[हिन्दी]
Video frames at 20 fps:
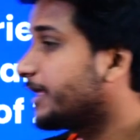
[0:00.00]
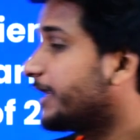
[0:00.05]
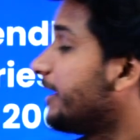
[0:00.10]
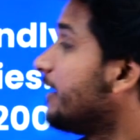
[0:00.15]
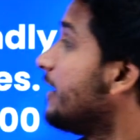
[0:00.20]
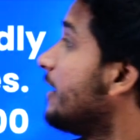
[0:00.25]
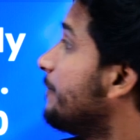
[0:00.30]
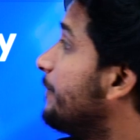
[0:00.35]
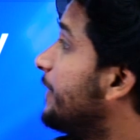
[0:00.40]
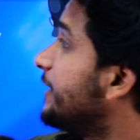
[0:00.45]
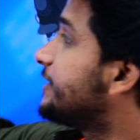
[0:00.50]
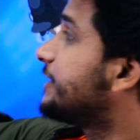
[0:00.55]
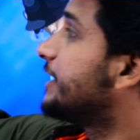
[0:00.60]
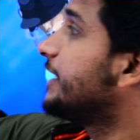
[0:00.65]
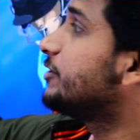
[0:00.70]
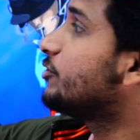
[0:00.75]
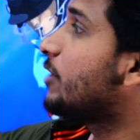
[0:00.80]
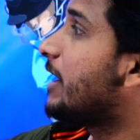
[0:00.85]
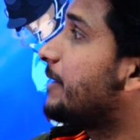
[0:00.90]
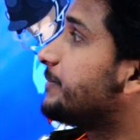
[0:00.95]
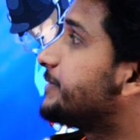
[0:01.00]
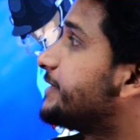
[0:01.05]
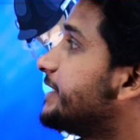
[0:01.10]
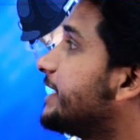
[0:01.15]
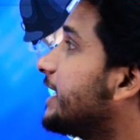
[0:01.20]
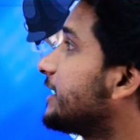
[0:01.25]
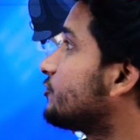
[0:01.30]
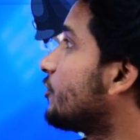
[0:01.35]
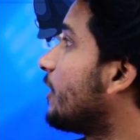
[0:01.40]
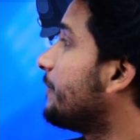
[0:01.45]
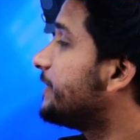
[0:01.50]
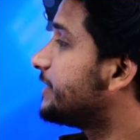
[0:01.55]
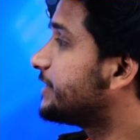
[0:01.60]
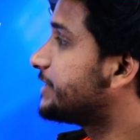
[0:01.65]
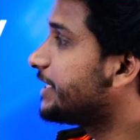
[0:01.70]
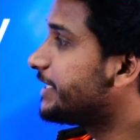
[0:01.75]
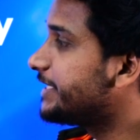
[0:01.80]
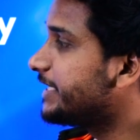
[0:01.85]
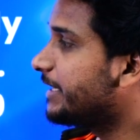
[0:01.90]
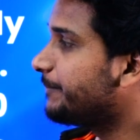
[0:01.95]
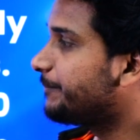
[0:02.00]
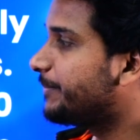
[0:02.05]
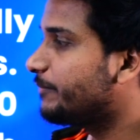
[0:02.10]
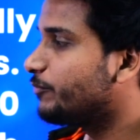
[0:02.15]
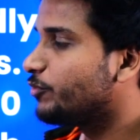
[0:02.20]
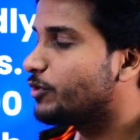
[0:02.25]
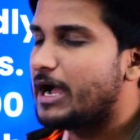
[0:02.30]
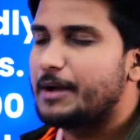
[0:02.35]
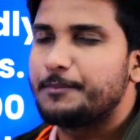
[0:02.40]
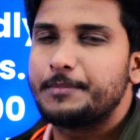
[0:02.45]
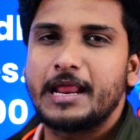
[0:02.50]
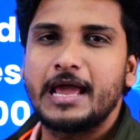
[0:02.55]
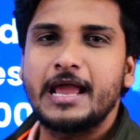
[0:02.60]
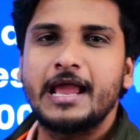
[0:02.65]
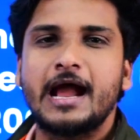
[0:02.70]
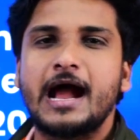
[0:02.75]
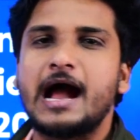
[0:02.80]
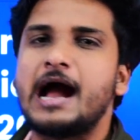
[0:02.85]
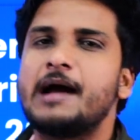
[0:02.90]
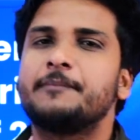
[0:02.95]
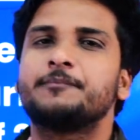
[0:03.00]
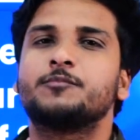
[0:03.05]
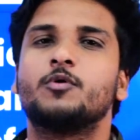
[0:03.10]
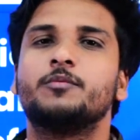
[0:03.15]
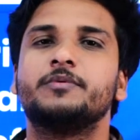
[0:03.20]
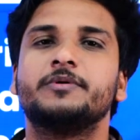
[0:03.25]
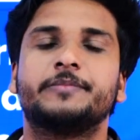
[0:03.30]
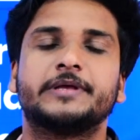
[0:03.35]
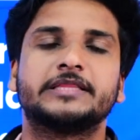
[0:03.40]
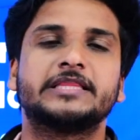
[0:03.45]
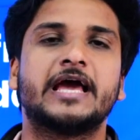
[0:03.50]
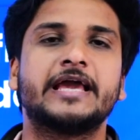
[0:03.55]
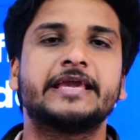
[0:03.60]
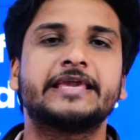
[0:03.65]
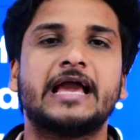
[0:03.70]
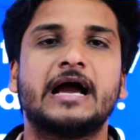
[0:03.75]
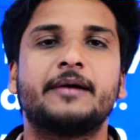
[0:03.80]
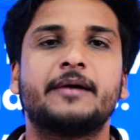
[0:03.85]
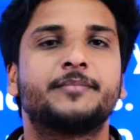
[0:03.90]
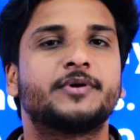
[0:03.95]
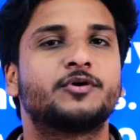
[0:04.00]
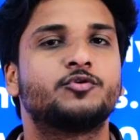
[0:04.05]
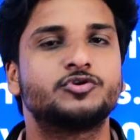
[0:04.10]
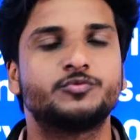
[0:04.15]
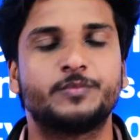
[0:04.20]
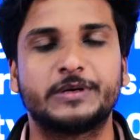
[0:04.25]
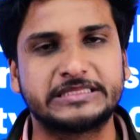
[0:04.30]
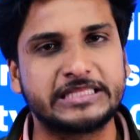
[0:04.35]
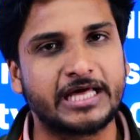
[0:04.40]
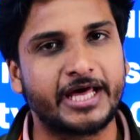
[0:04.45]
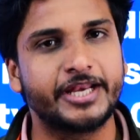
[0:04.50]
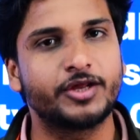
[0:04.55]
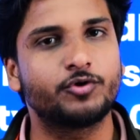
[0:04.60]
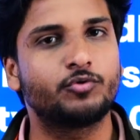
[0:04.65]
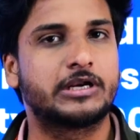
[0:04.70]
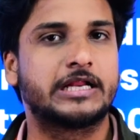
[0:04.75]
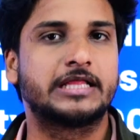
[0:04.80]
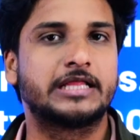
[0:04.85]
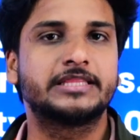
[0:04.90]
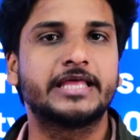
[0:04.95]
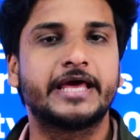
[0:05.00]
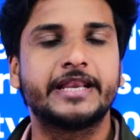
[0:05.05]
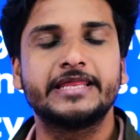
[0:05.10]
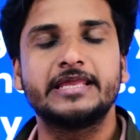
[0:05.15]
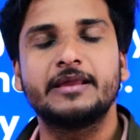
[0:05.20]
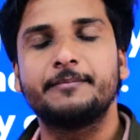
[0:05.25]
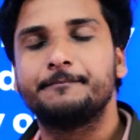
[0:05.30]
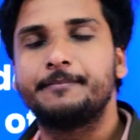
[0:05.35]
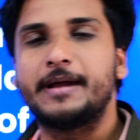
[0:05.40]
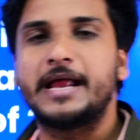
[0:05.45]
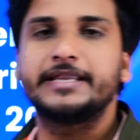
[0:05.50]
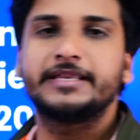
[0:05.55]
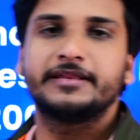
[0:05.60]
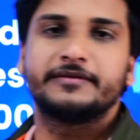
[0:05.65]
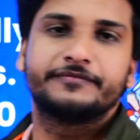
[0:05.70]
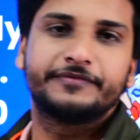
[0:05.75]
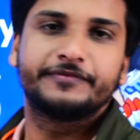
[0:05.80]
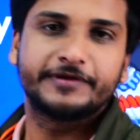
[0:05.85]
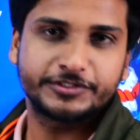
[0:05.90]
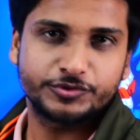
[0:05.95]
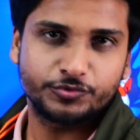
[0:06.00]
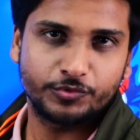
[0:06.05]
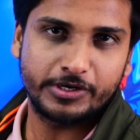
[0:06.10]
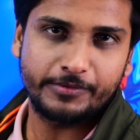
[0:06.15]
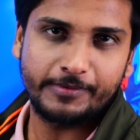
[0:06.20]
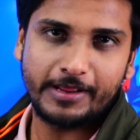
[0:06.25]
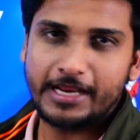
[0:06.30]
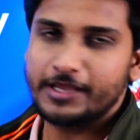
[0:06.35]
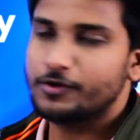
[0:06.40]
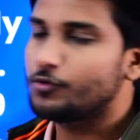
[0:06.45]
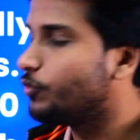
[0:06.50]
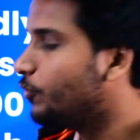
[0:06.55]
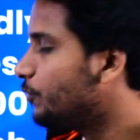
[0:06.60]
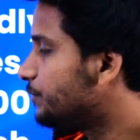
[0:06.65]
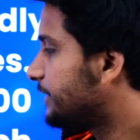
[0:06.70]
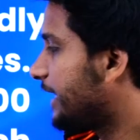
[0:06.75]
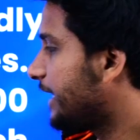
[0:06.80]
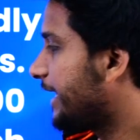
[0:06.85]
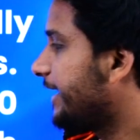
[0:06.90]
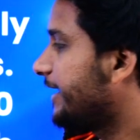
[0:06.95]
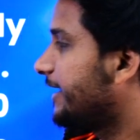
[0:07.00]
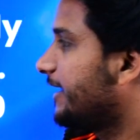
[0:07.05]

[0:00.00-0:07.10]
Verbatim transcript: करें पिच की तो एम चिन्ना स्वामी स्टेडियम पे मुकाबला है आपको भी पता है कि यहाँ पे कुछ बताने को रहता नहीं है बैटिंग फेस्ट होने वाला है खूब सारे